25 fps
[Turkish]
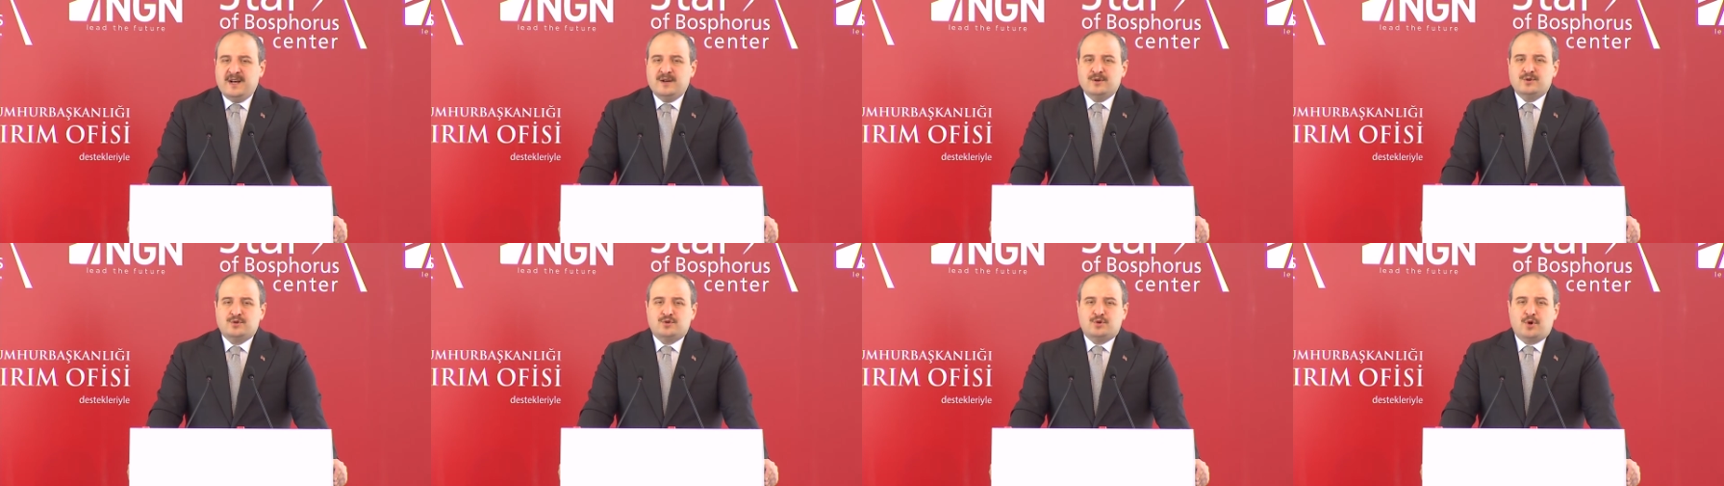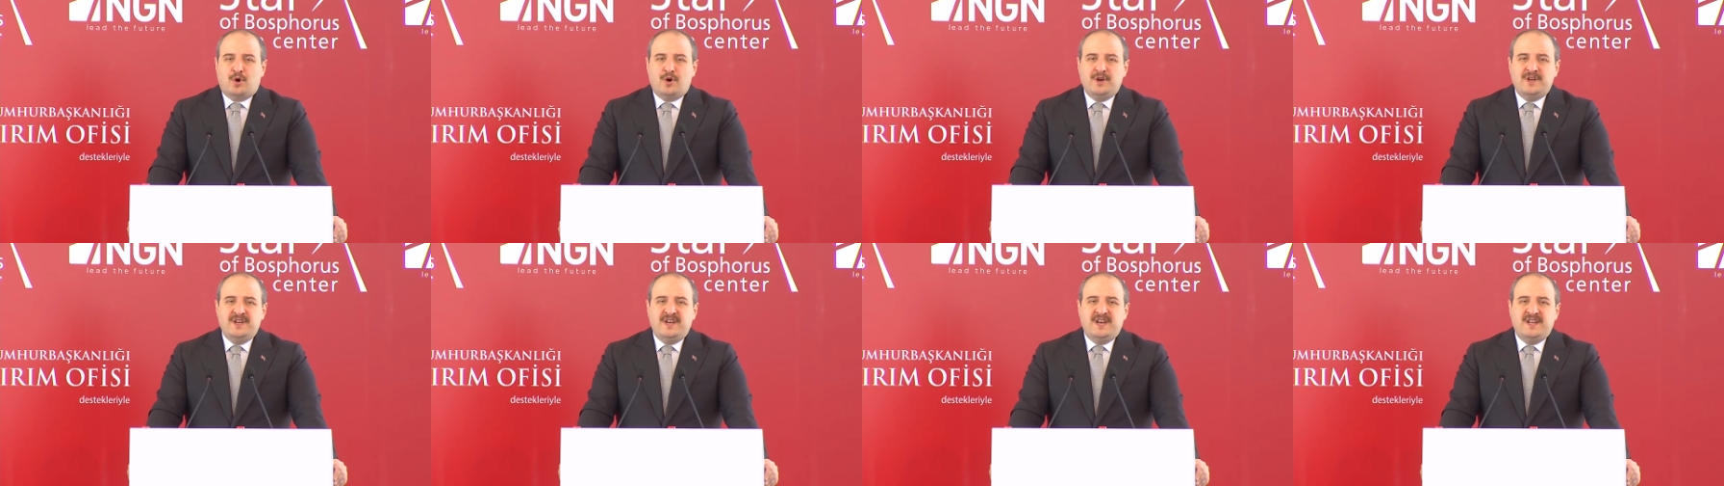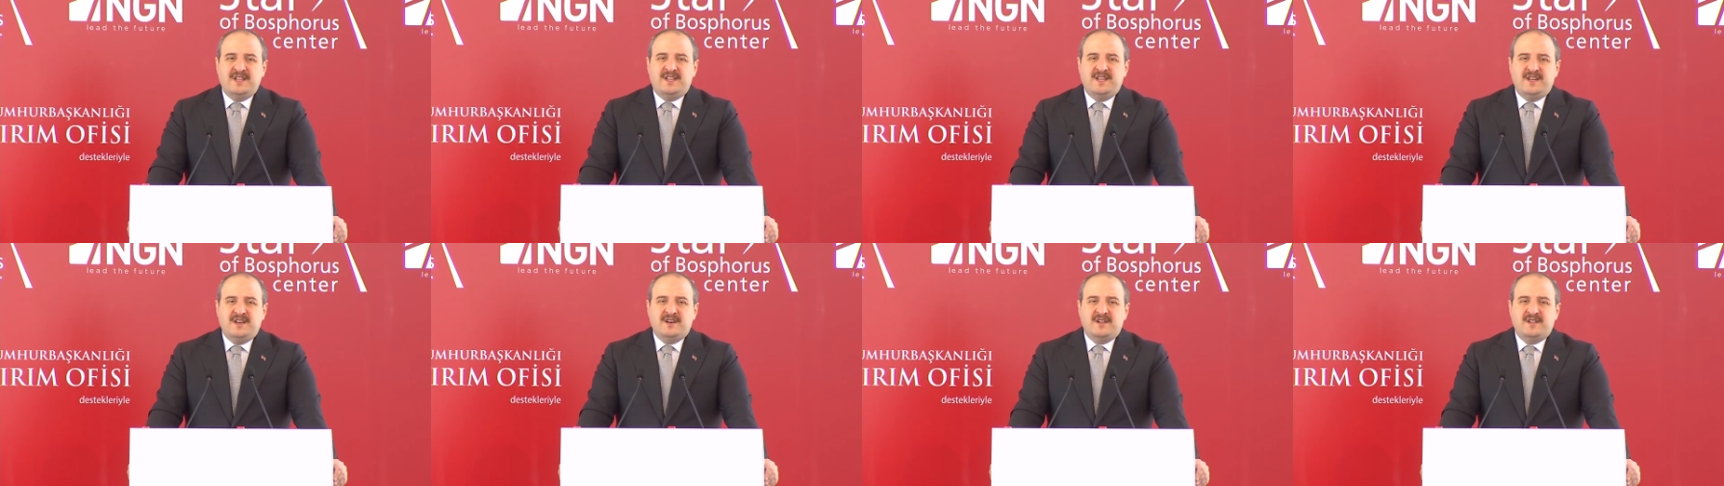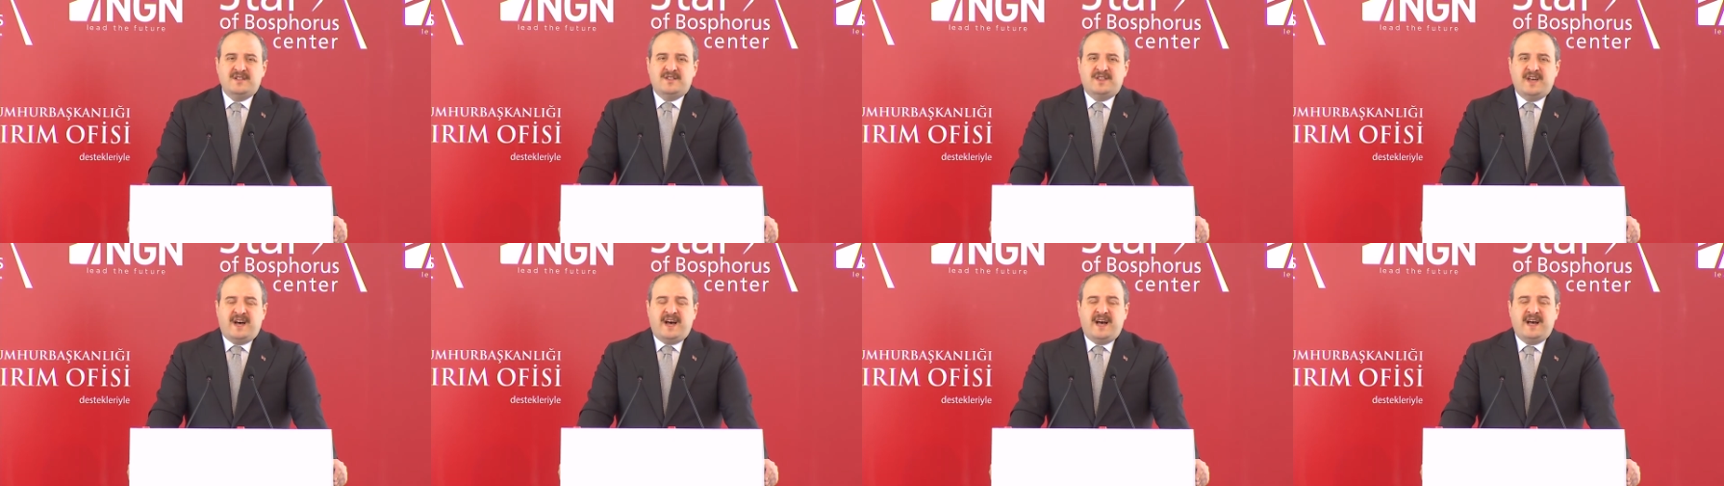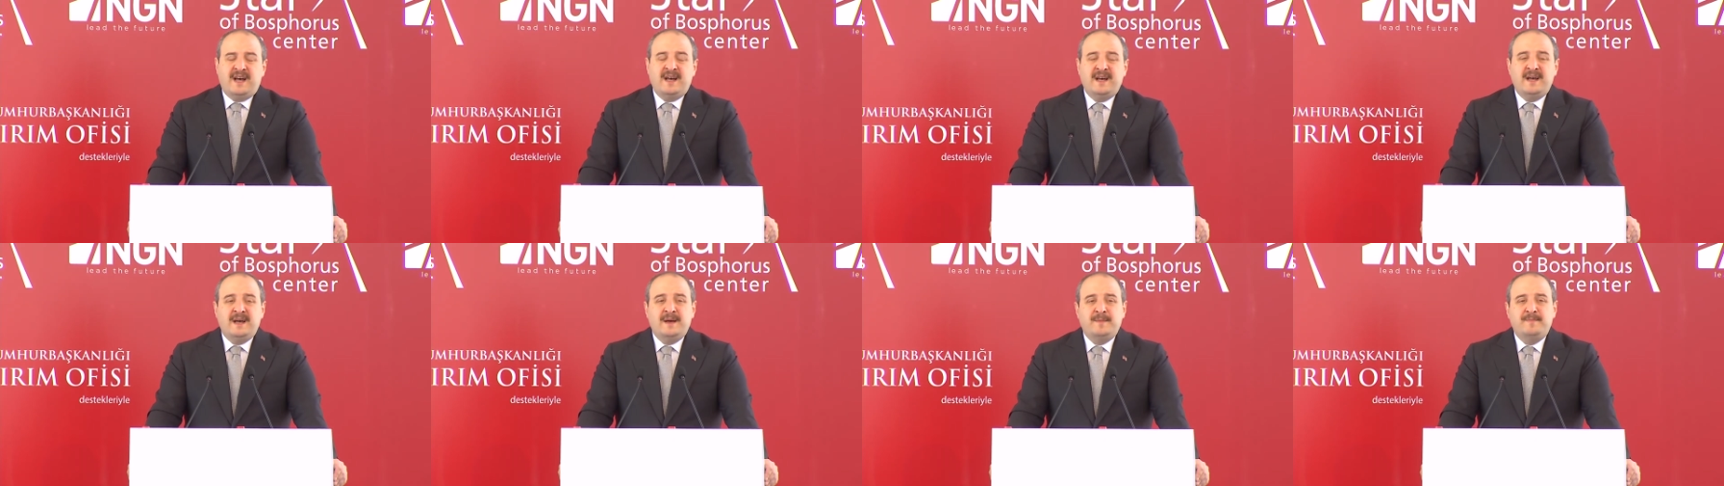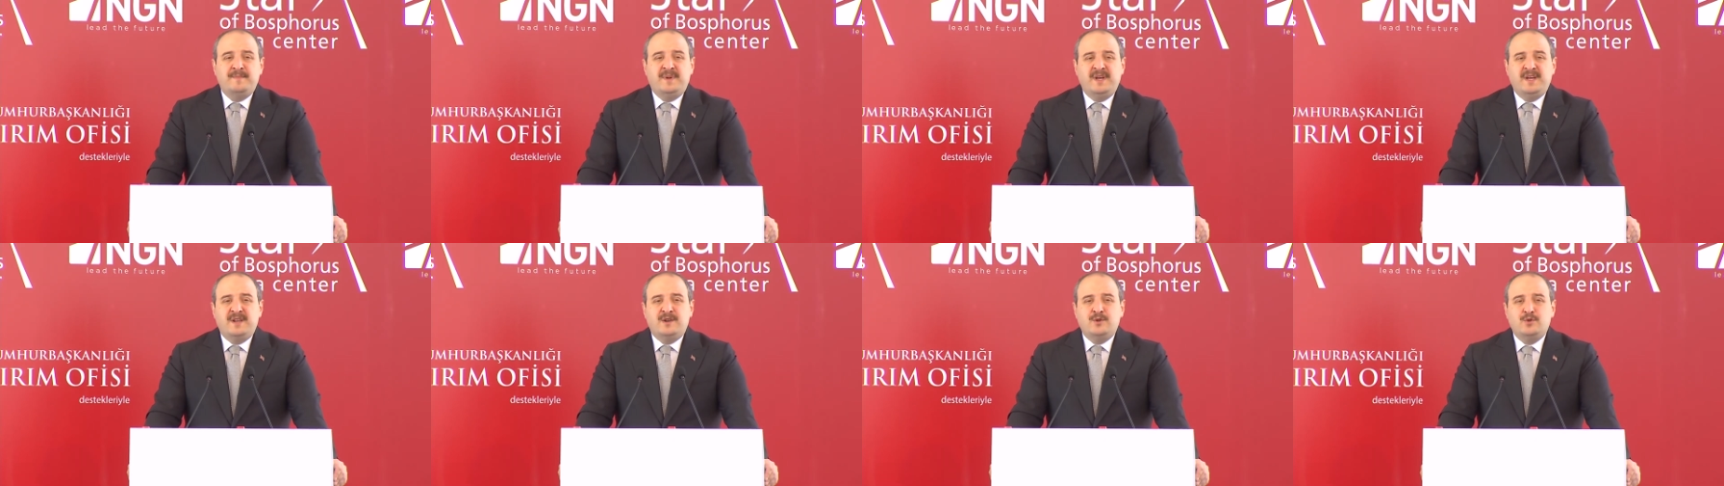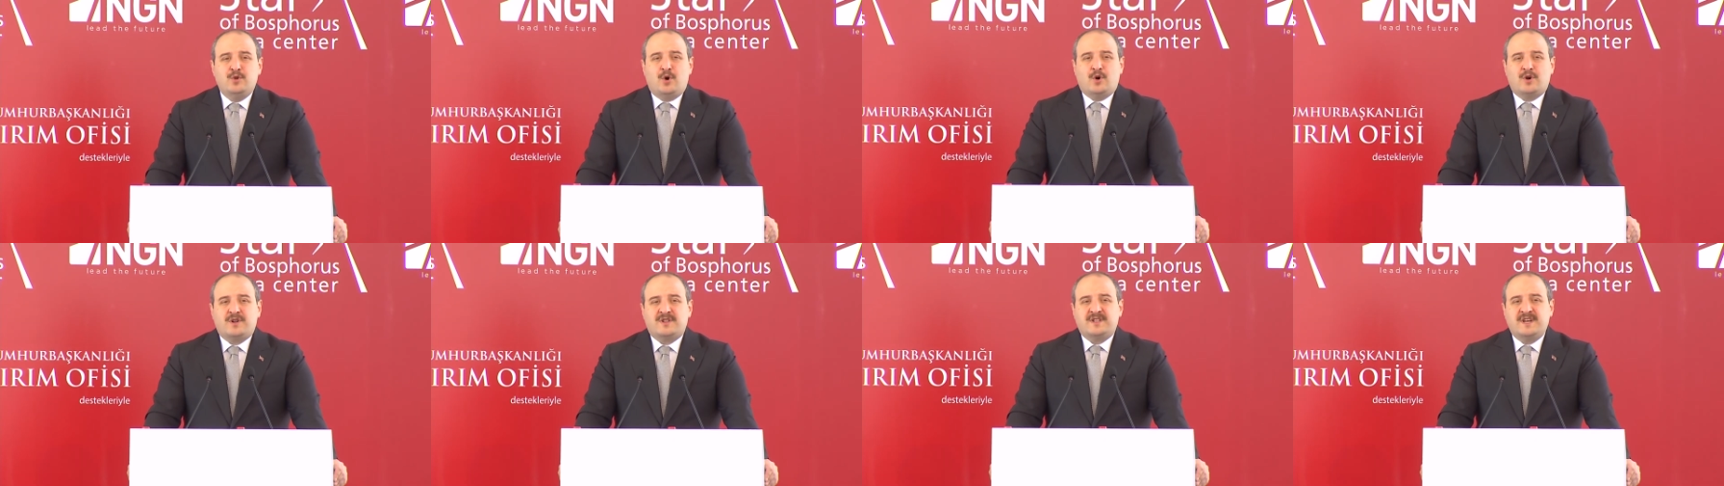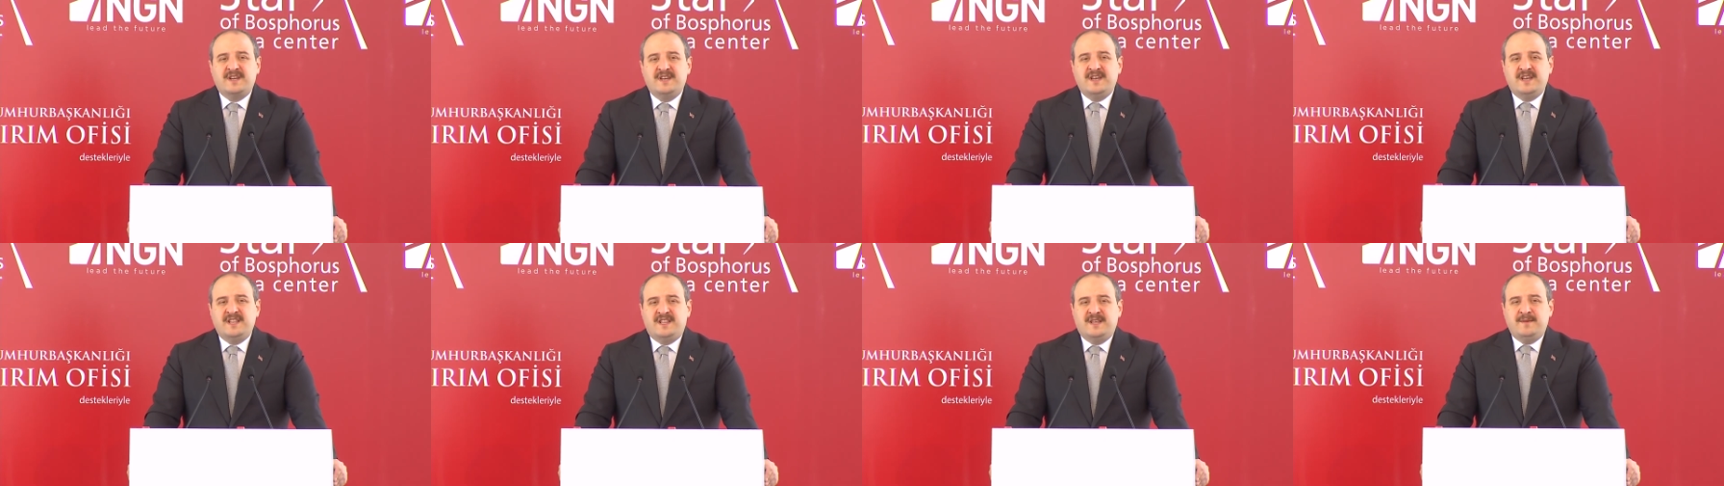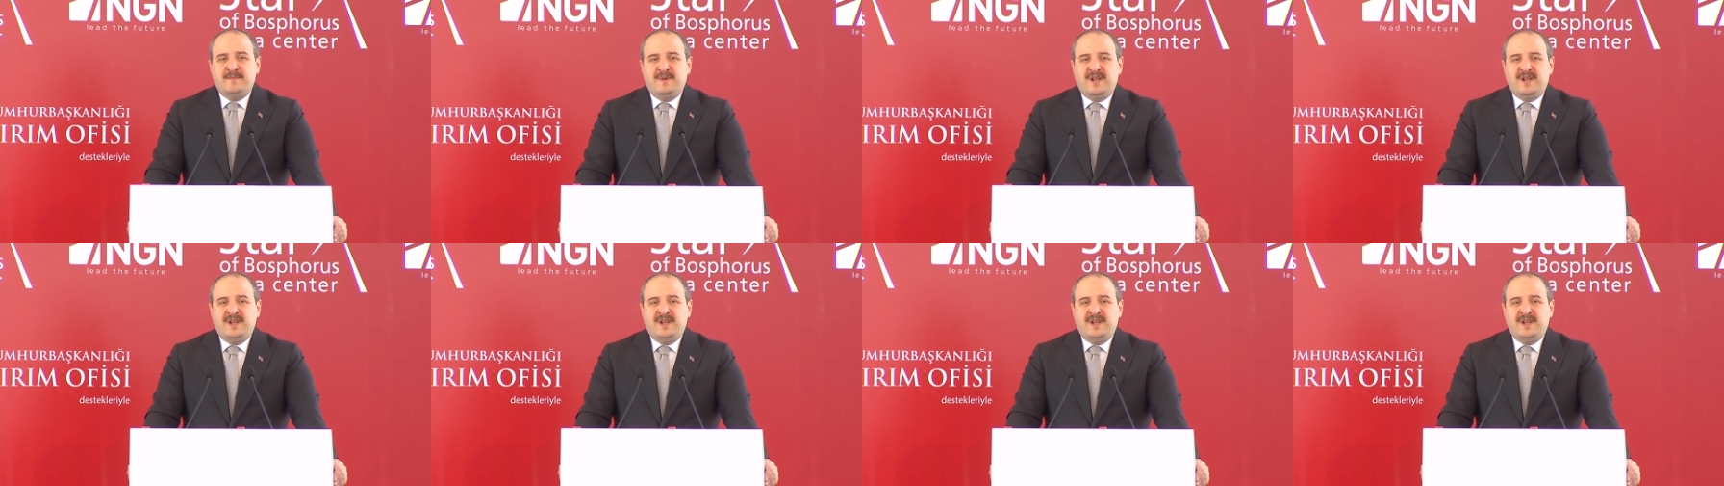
son 7 yılda 1.7